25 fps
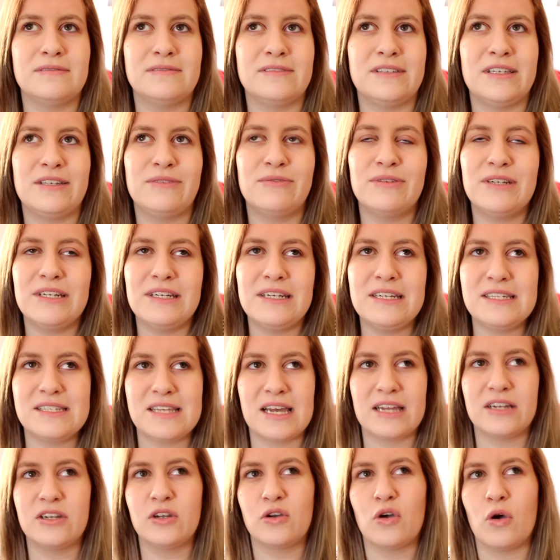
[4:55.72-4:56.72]
ich würde nicht
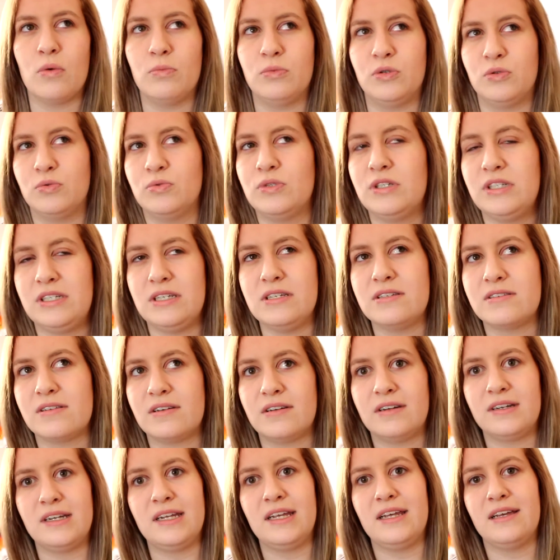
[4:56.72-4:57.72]
sagen eine Community,
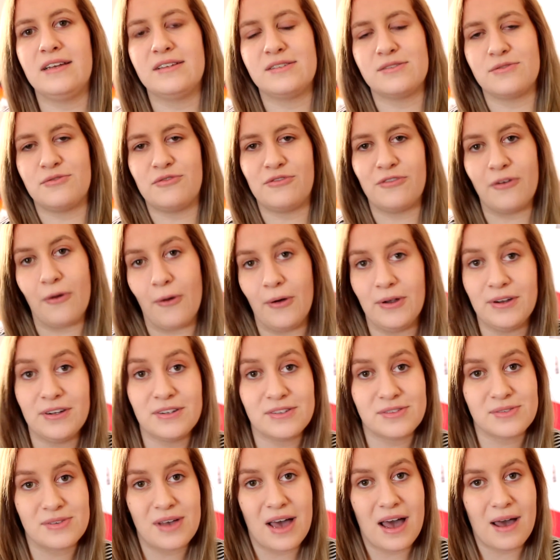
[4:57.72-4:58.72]
sondern eher so
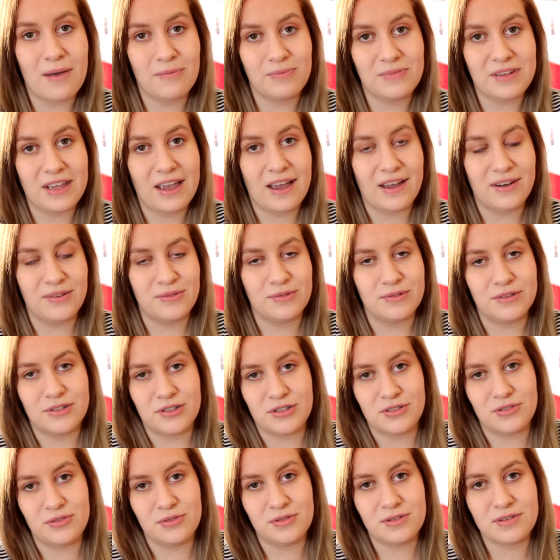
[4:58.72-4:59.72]
Freunde zu haben, die einen
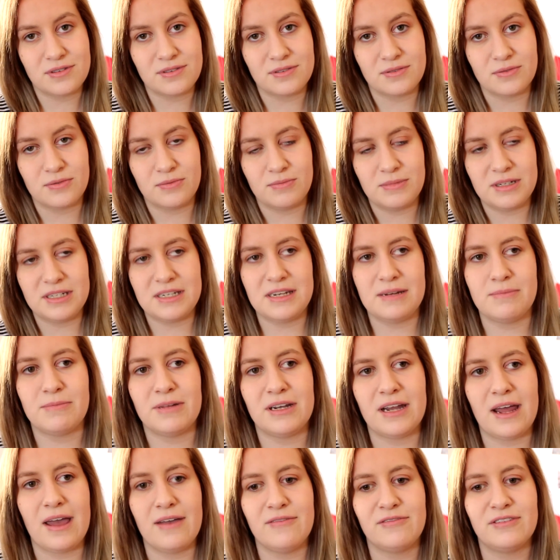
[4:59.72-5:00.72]
unterstützen und mit denen
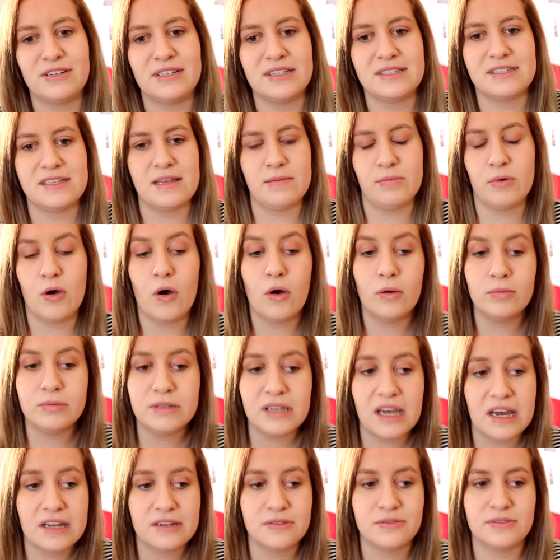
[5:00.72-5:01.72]
man einfach dasselbe
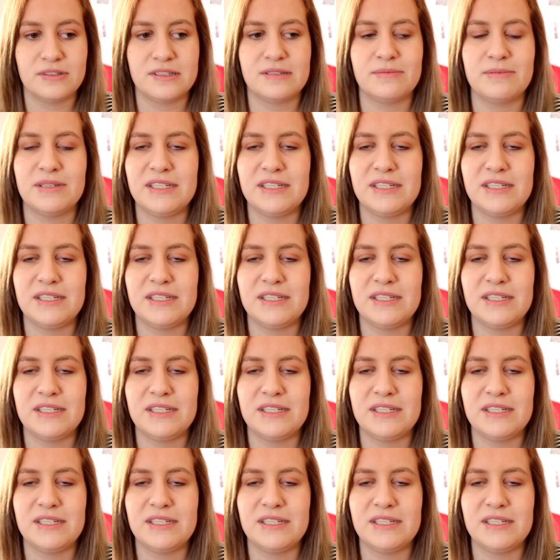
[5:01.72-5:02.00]
Hobby hat und es